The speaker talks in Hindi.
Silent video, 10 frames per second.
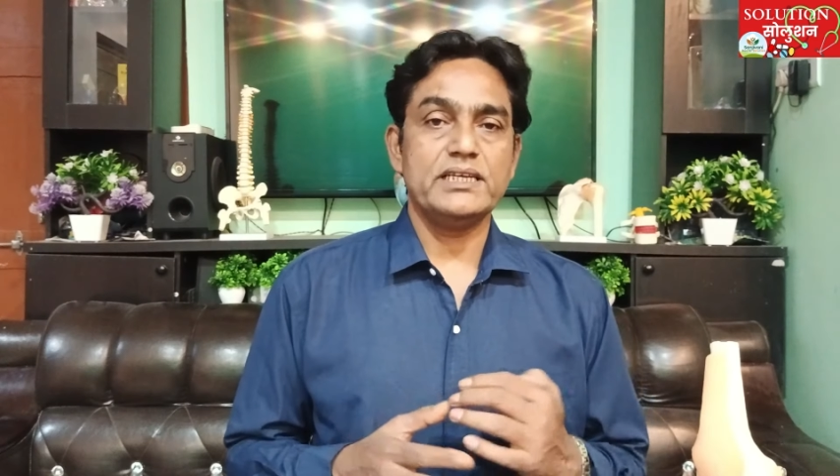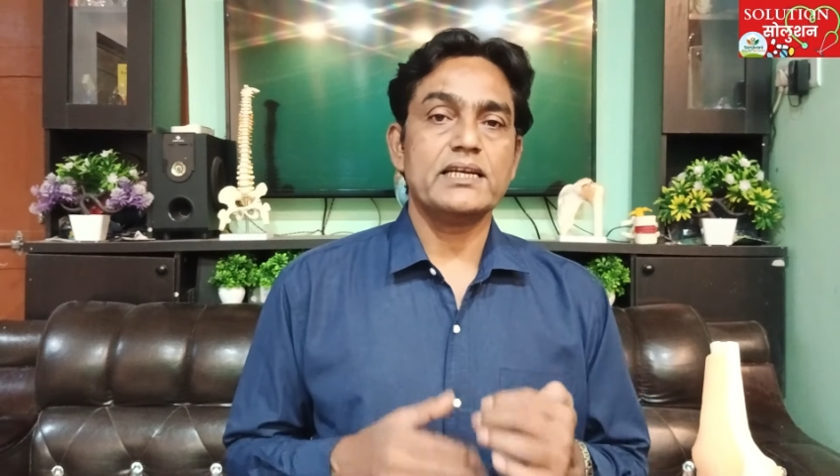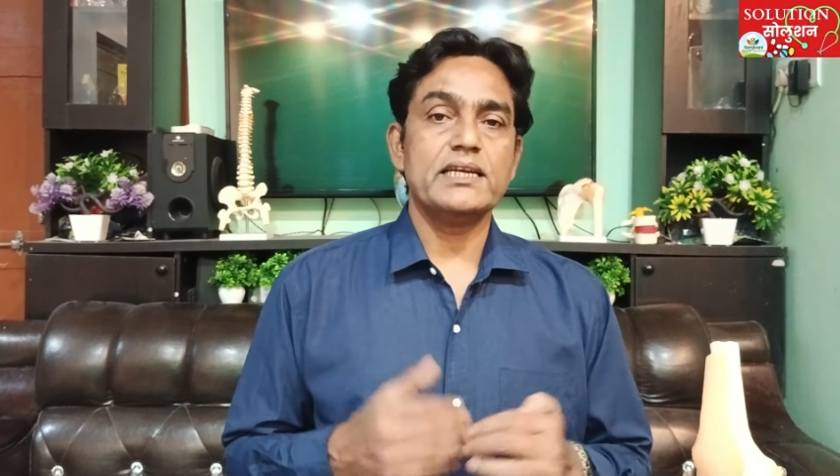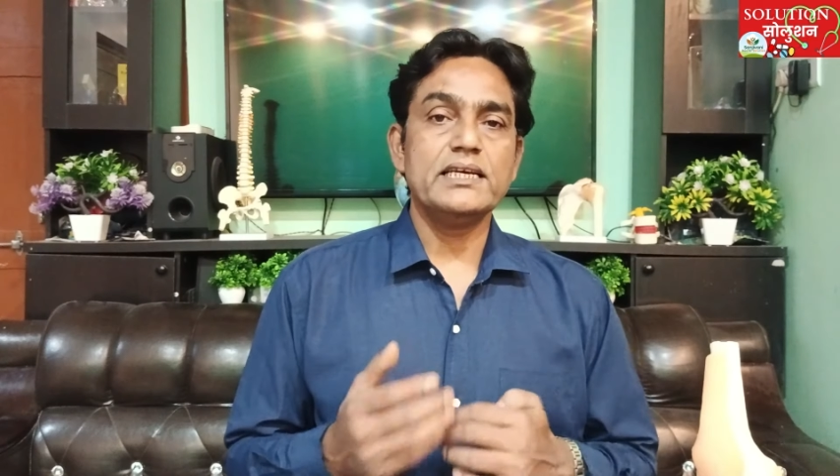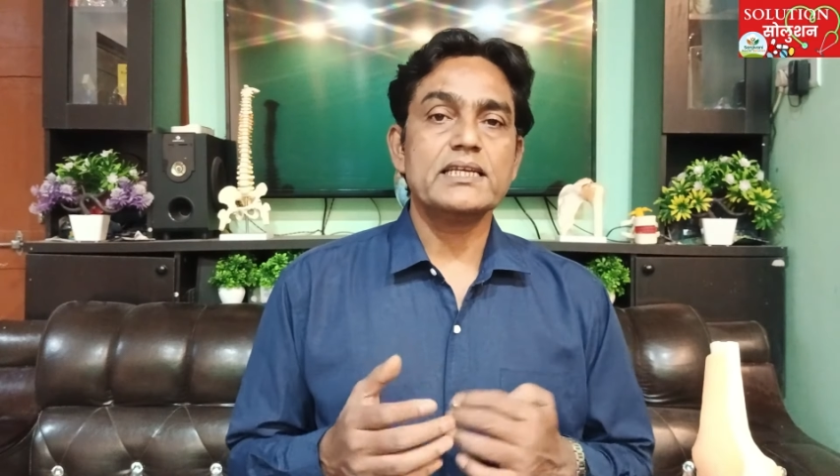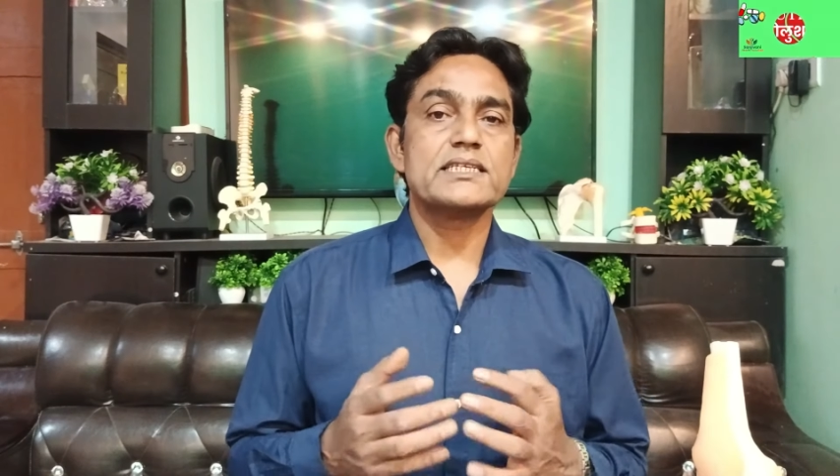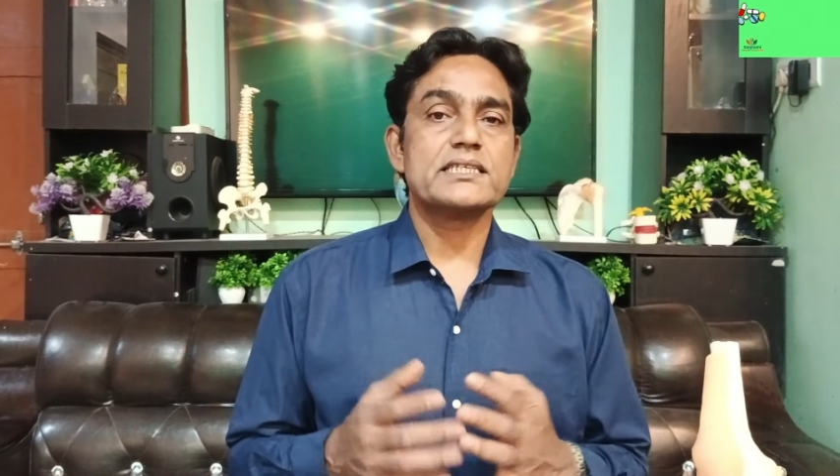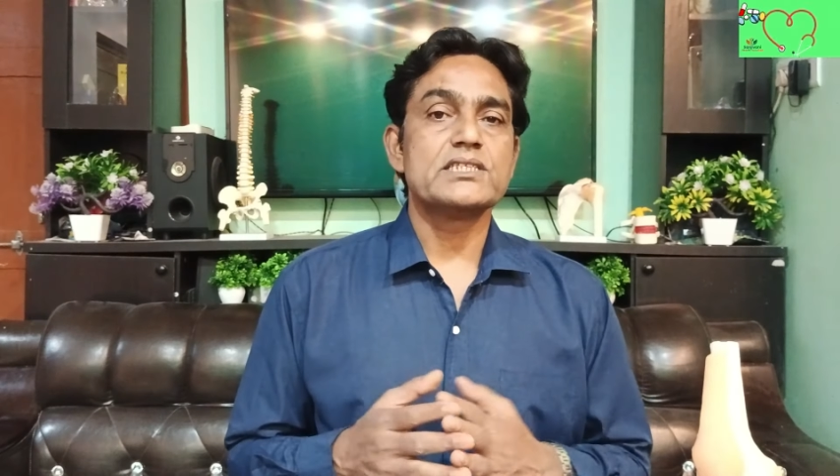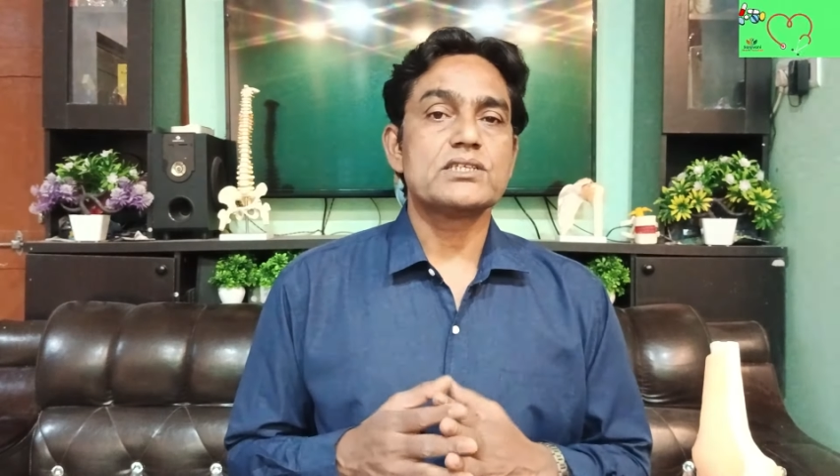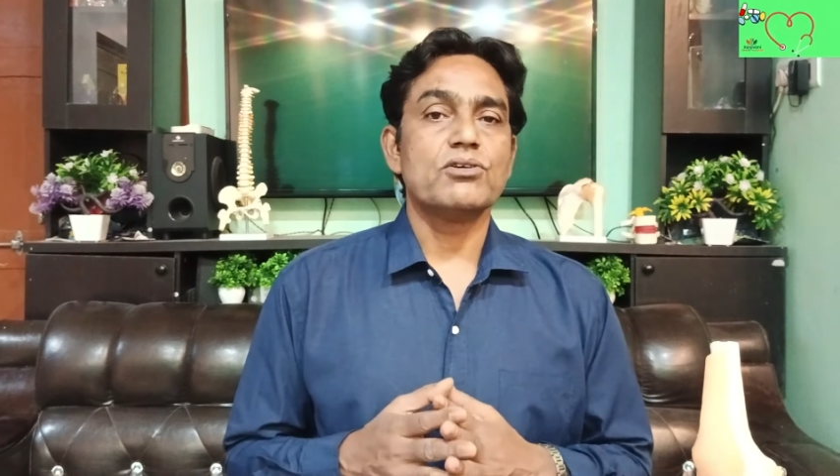ईयरलियर
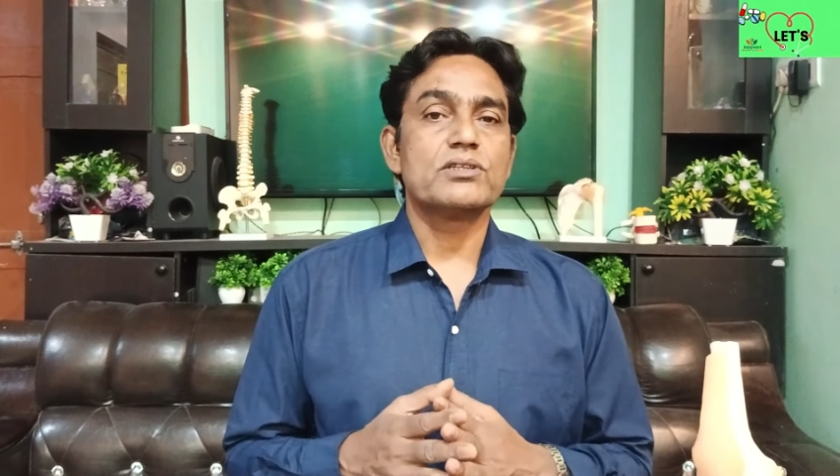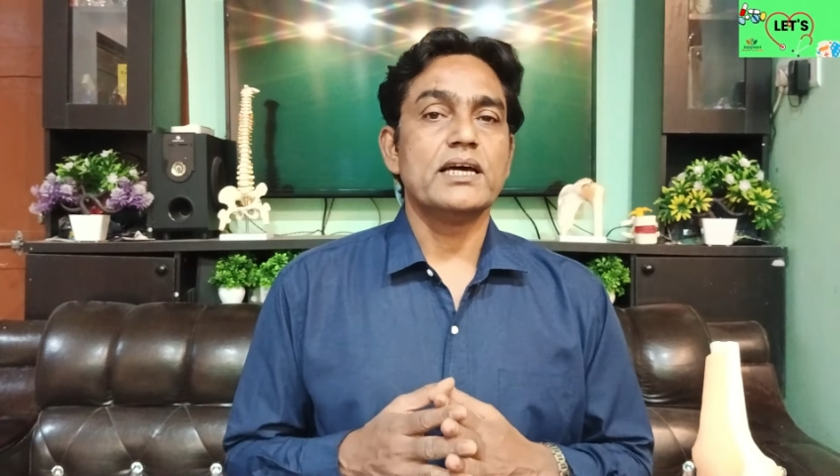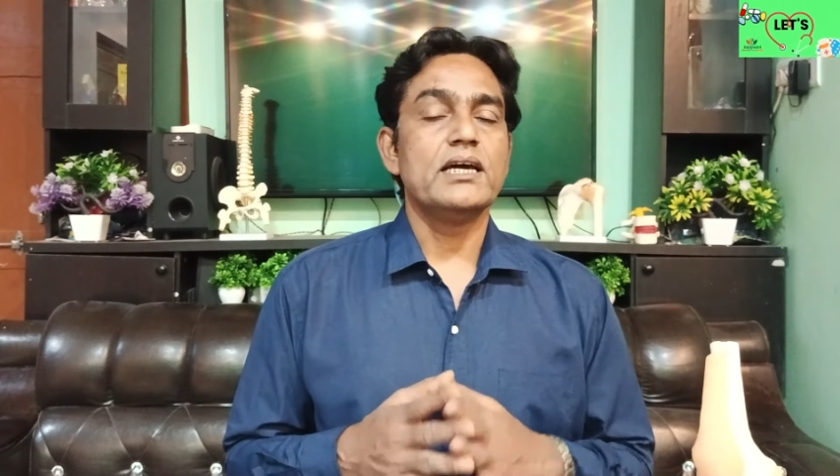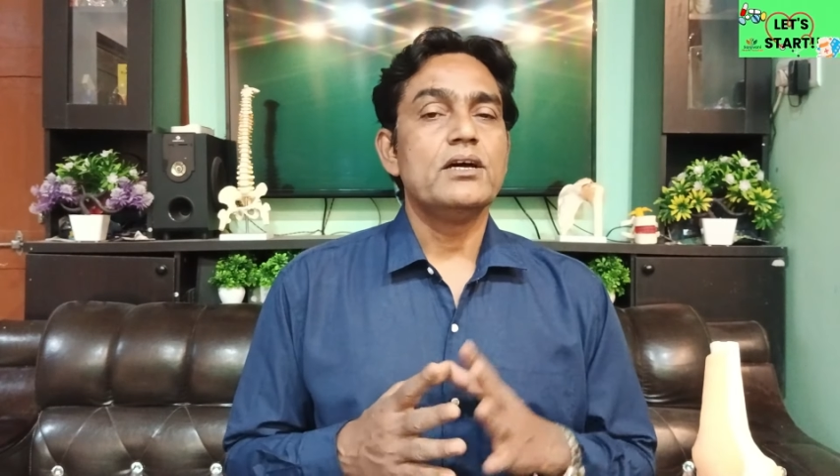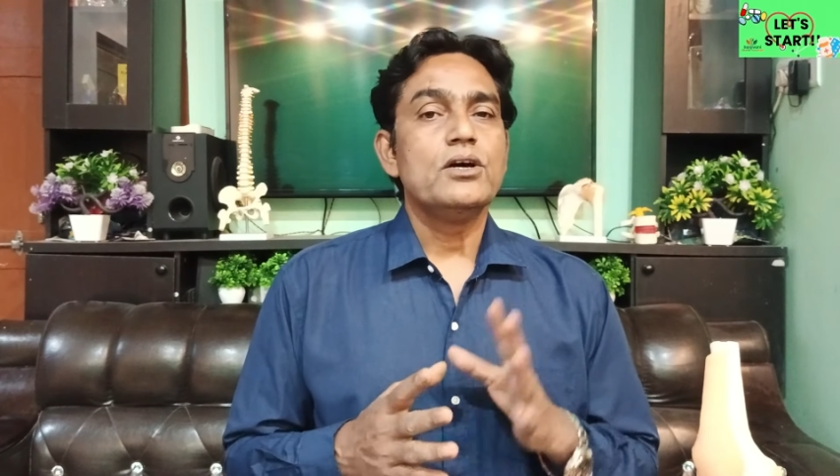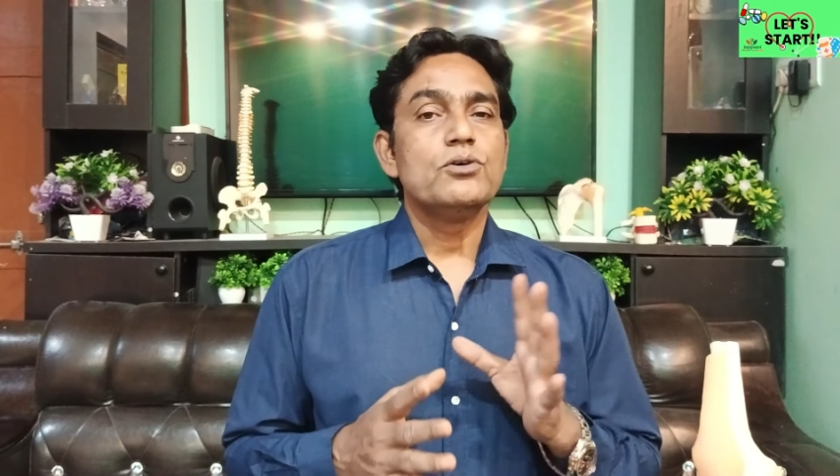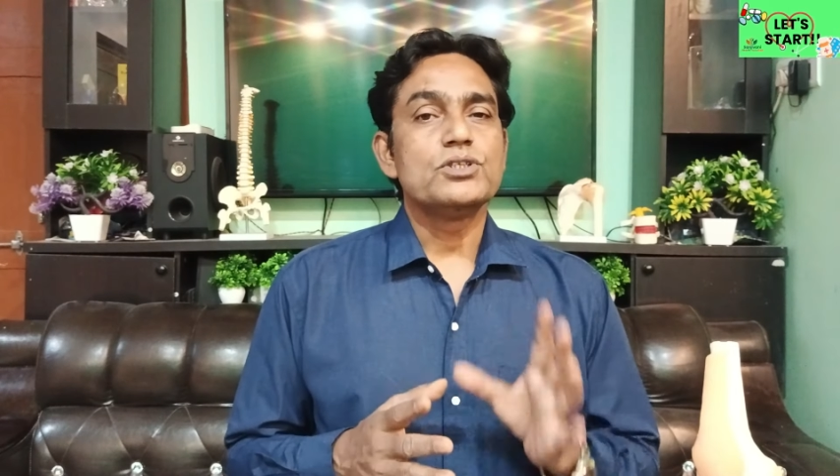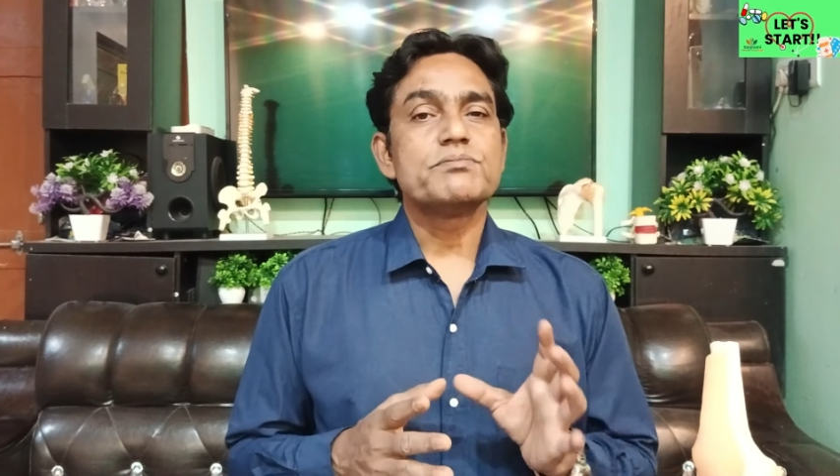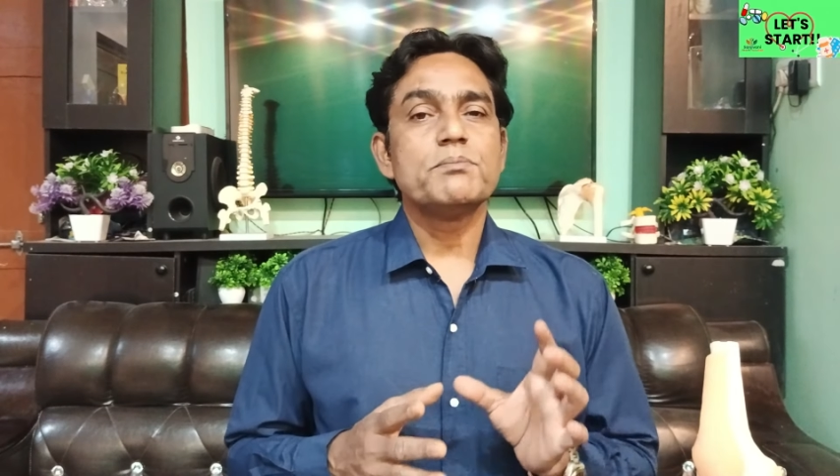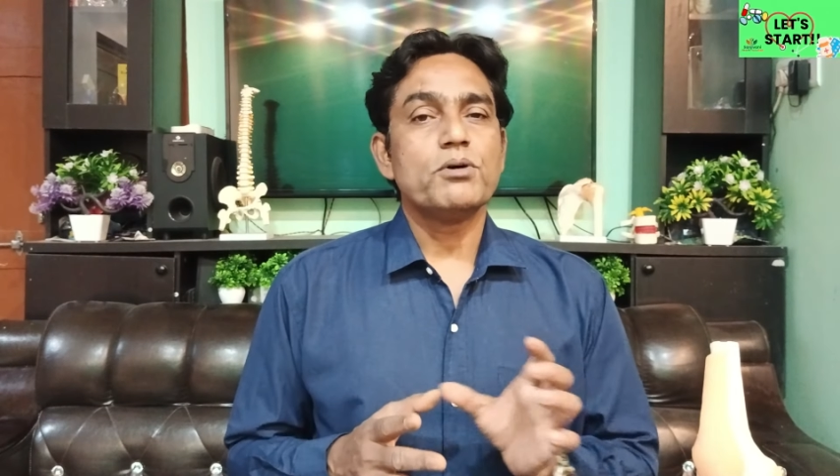स्टेज का होता है
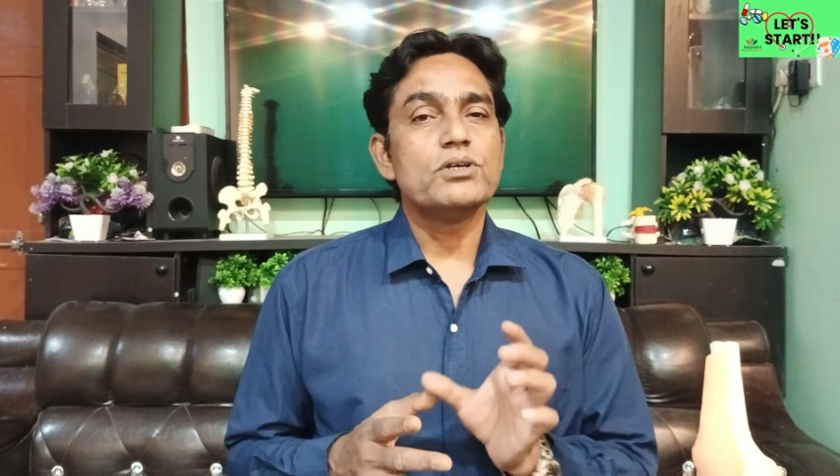उसमें